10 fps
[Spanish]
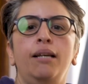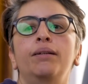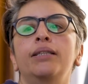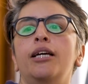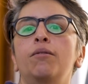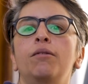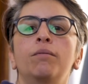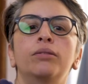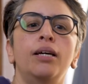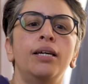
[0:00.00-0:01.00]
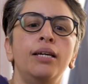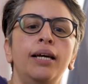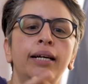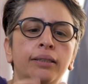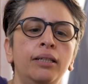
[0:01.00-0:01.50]
la banda que vivimos ahí
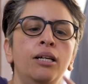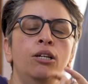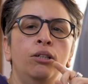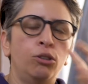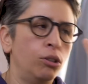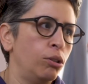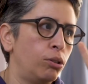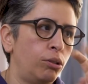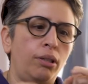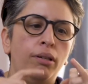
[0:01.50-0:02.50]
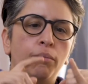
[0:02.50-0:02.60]
es, son dos,